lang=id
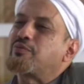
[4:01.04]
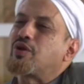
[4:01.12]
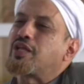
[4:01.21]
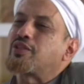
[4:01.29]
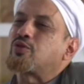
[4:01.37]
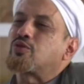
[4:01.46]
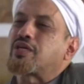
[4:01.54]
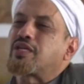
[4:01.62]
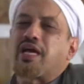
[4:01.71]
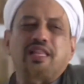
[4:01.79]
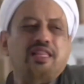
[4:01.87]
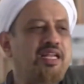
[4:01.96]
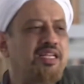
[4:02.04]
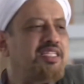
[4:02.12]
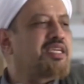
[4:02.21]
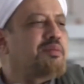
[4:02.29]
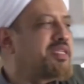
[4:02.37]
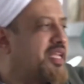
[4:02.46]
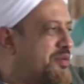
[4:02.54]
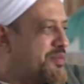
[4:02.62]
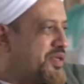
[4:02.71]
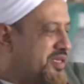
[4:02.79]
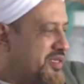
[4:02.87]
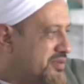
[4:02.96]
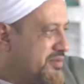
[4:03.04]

kamu lantunkan adzan di zamannya Nabi.